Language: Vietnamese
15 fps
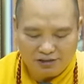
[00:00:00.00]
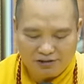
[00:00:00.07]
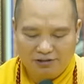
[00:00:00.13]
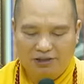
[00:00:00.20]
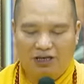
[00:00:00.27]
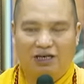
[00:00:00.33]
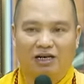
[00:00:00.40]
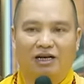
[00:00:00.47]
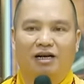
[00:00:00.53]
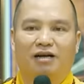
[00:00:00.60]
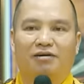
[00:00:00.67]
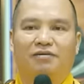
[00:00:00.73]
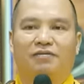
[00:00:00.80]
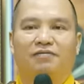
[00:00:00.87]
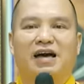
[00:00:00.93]
được à,
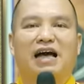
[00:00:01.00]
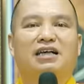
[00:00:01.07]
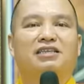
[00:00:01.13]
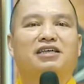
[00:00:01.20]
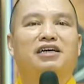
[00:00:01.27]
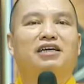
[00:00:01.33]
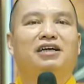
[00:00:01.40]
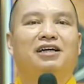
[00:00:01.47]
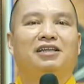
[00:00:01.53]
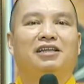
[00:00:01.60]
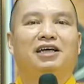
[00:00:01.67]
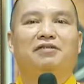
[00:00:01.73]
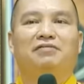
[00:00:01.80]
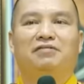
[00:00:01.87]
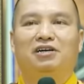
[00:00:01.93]
vãng sinh à,
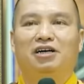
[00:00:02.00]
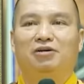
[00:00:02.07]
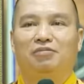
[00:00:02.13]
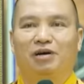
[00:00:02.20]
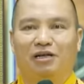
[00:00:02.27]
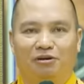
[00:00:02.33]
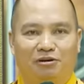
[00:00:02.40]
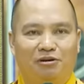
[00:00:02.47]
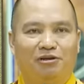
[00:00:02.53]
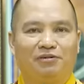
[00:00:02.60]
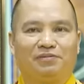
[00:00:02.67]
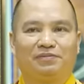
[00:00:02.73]
Tây Phương mà thôi.